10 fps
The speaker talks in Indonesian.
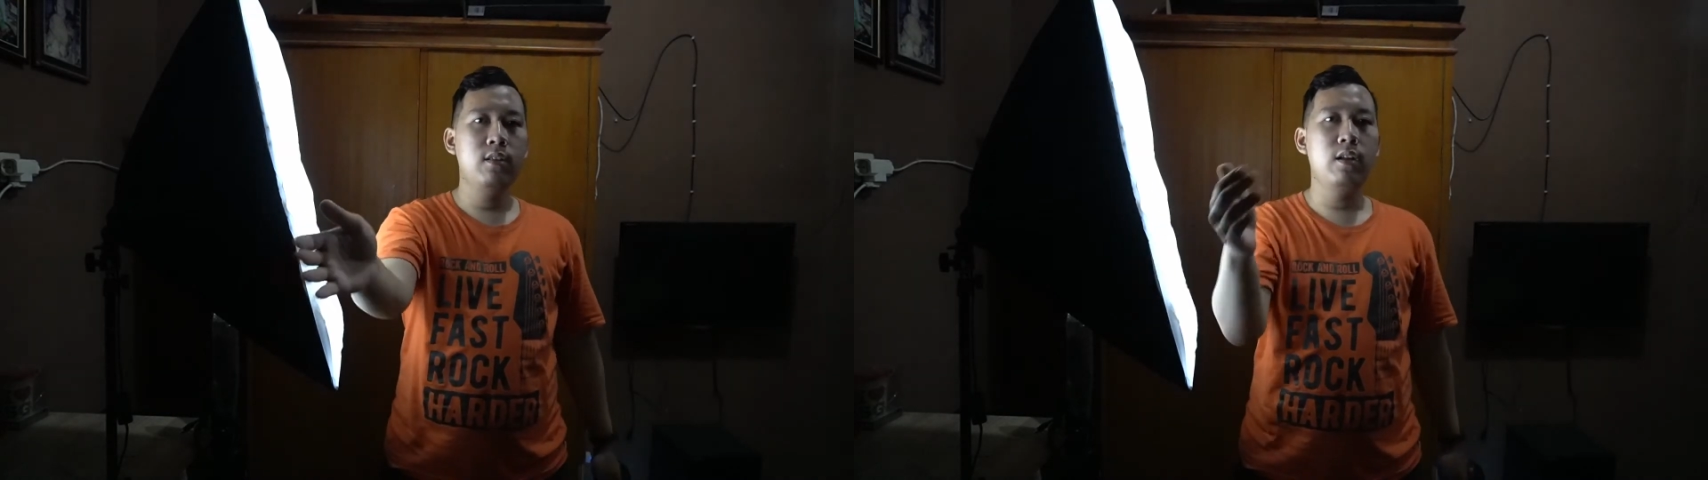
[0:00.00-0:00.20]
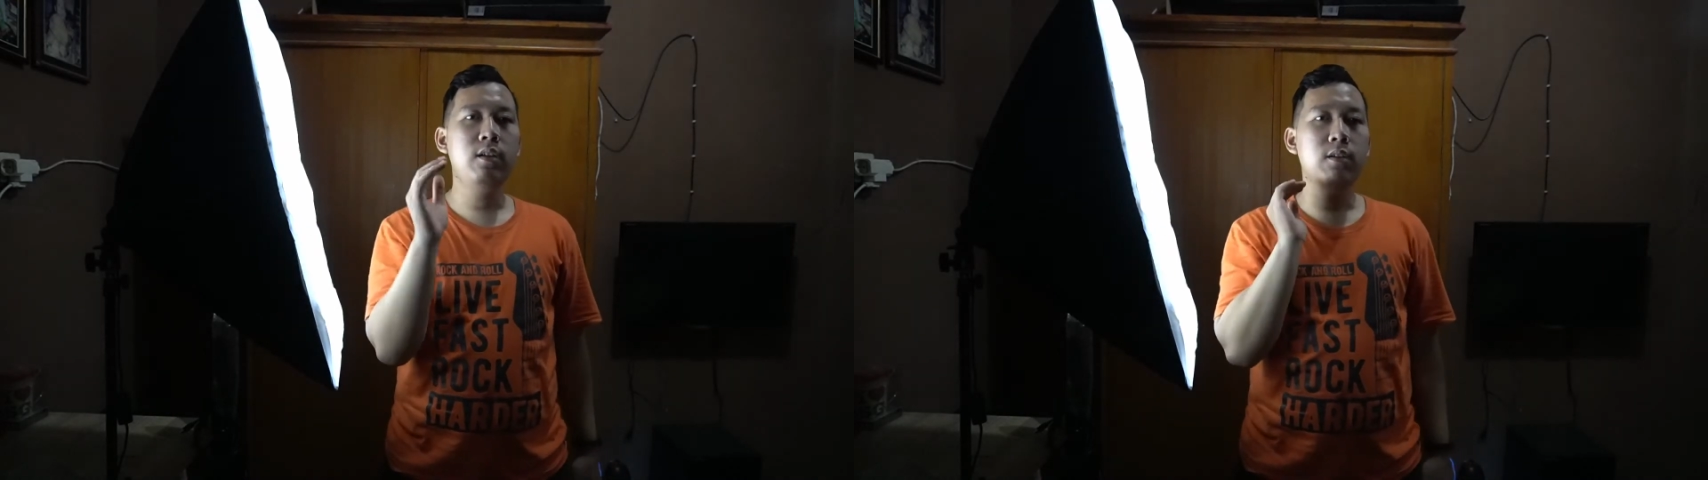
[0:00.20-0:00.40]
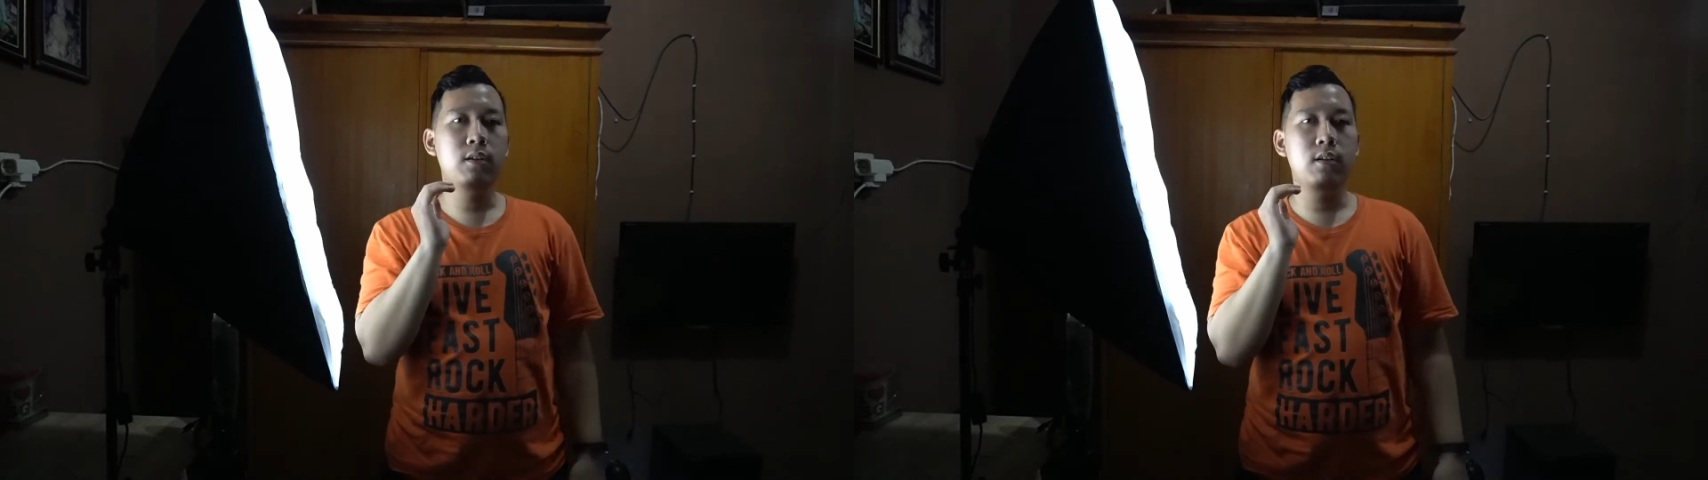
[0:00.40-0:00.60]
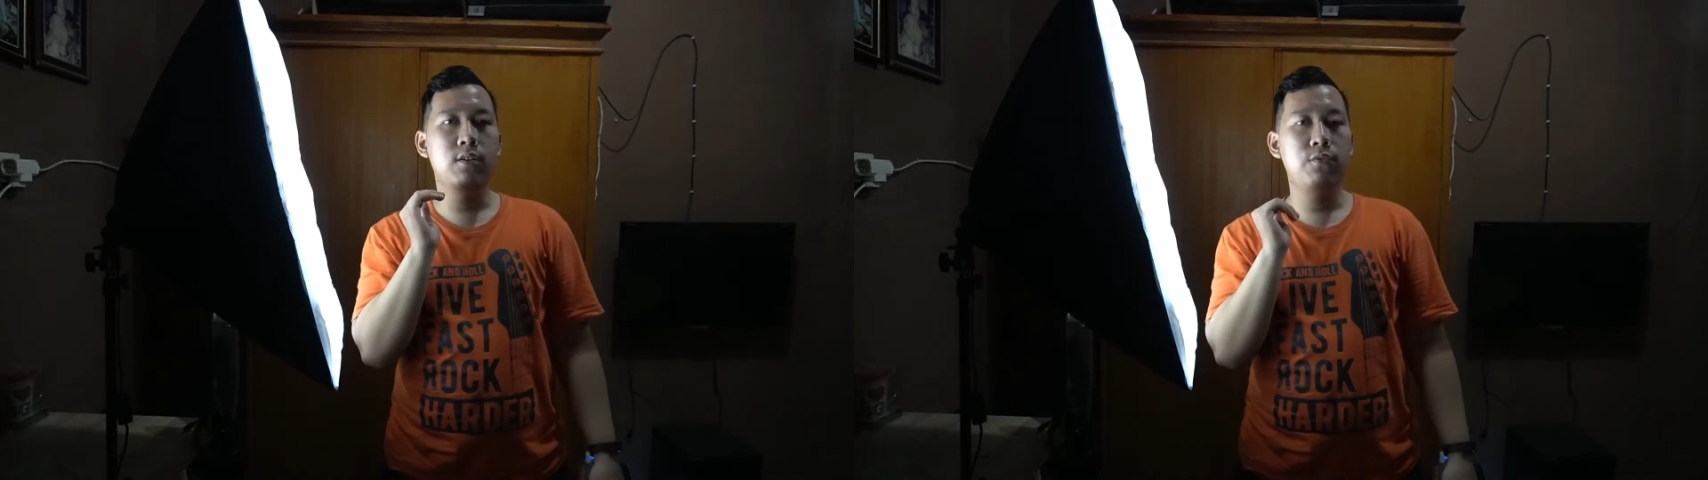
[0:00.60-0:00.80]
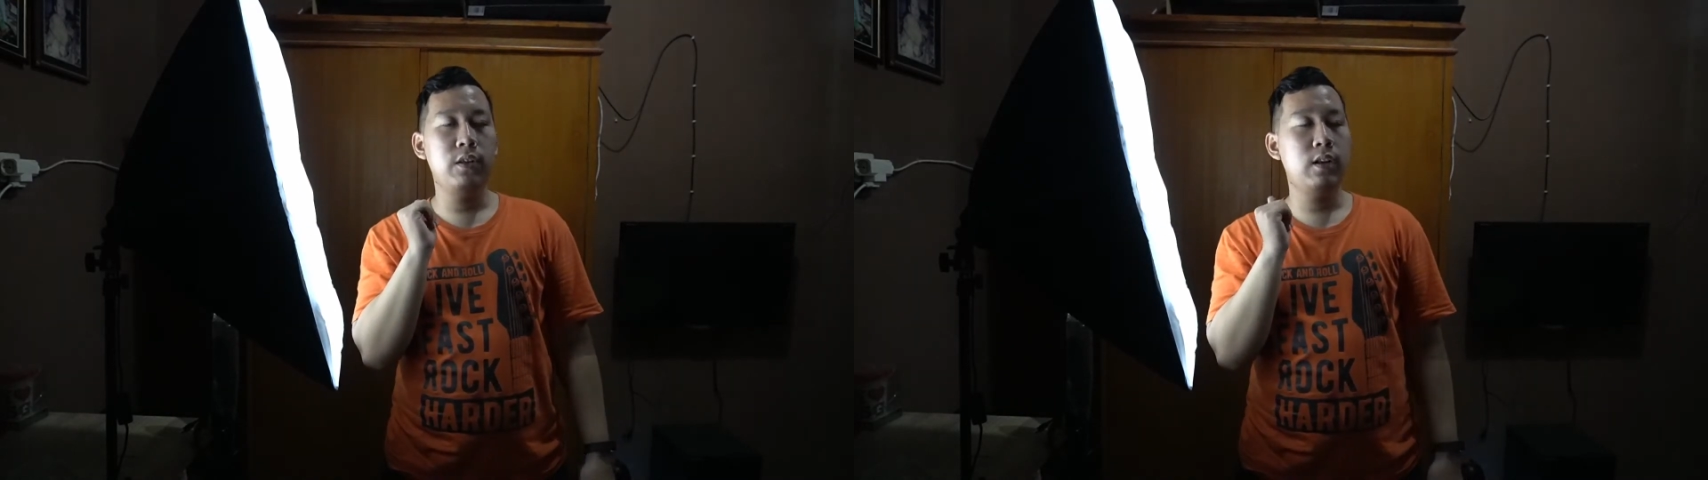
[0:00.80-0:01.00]
jadi
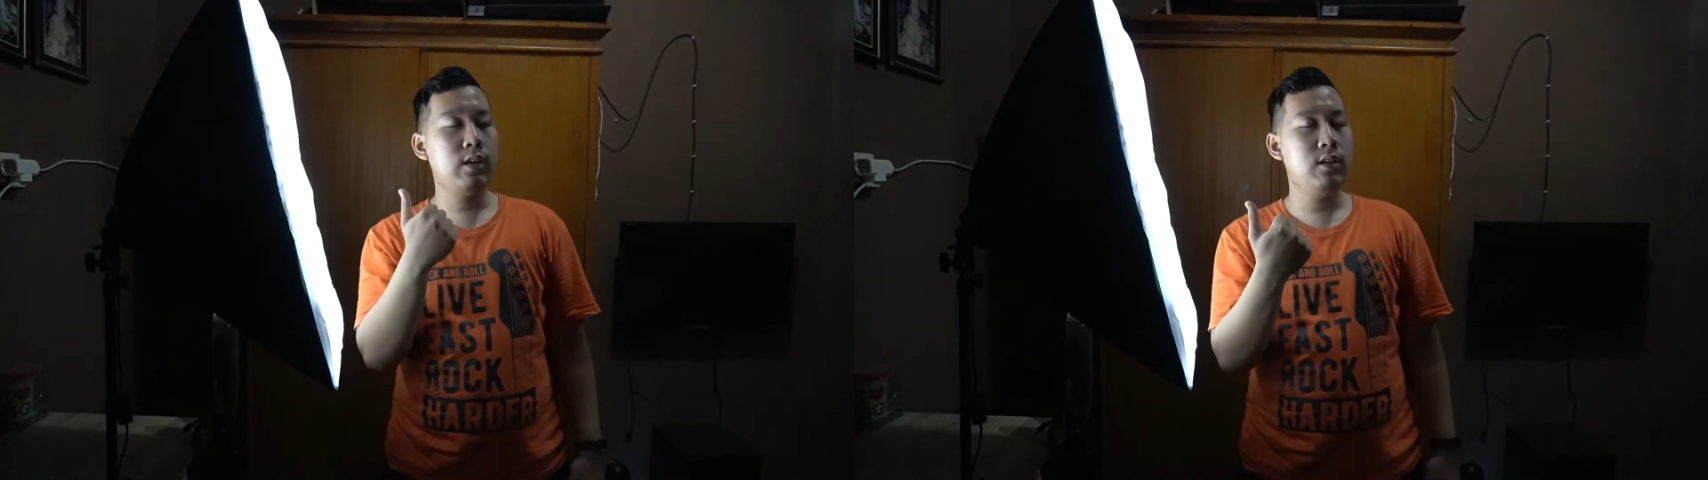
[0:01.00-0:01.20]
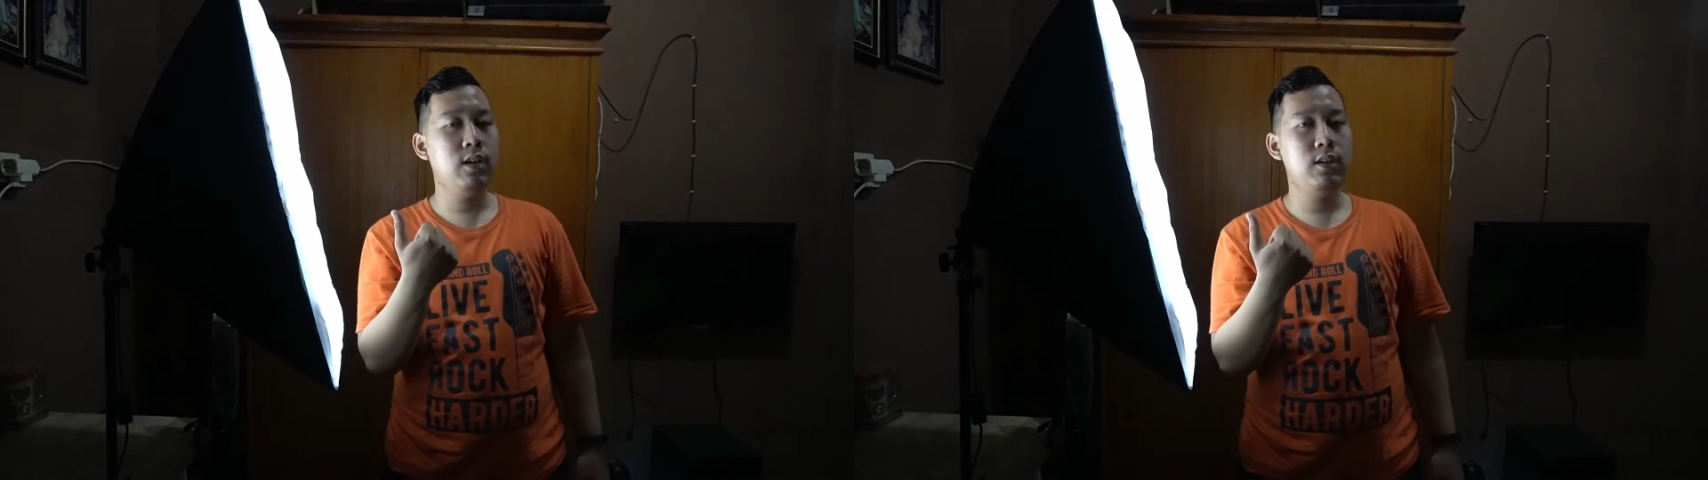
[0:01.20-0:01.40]
uh, light nya